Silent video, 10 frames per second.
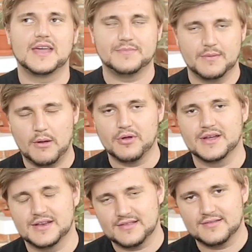wie Captain
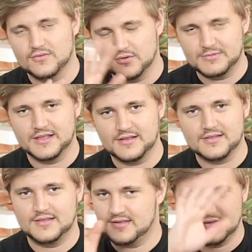America. Das nur, dass,
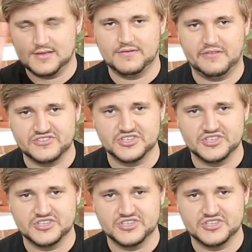jetzt, dass ihr es nicht falsch